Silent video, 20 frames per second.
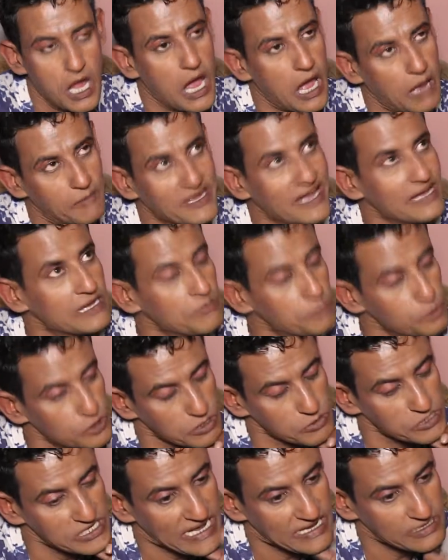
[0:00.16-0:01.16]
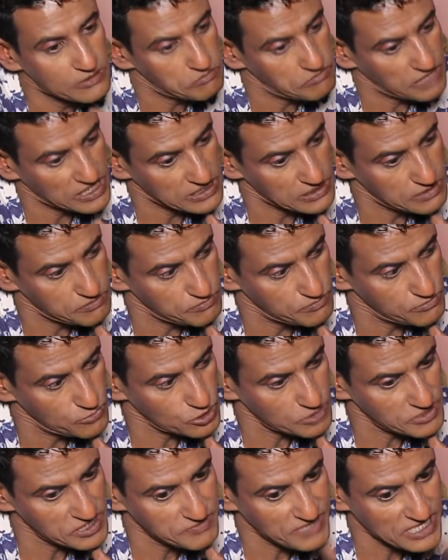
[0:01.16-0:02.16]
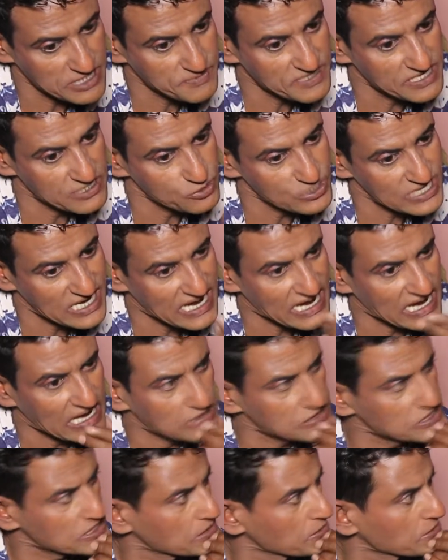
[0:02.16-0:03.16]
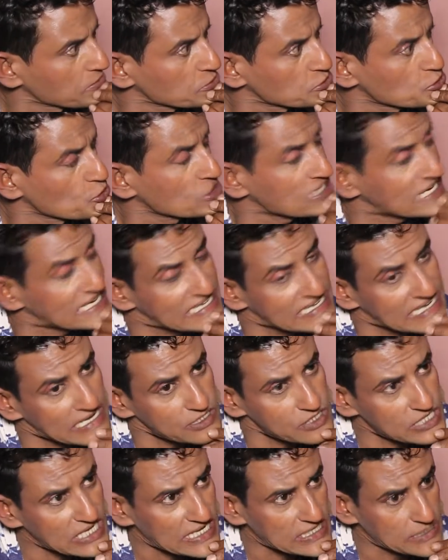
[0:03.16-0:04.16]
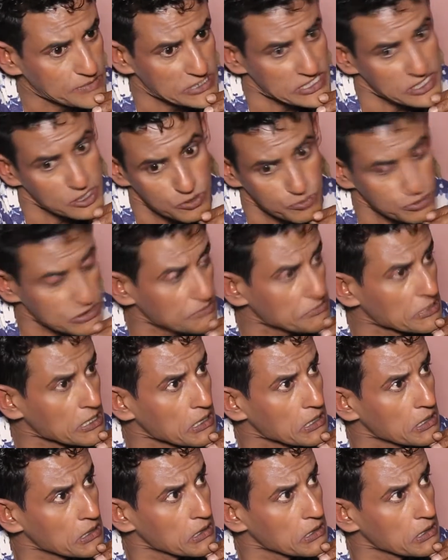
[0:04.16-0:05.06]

আমি খাইয়া মোটামুটি এক মানে মোটামুটি পাঁচ মিনিট ওই জায়গায় খাইছিলাম আমাকে সরটা কী কারণে খাইলাম এটি তো বললাম না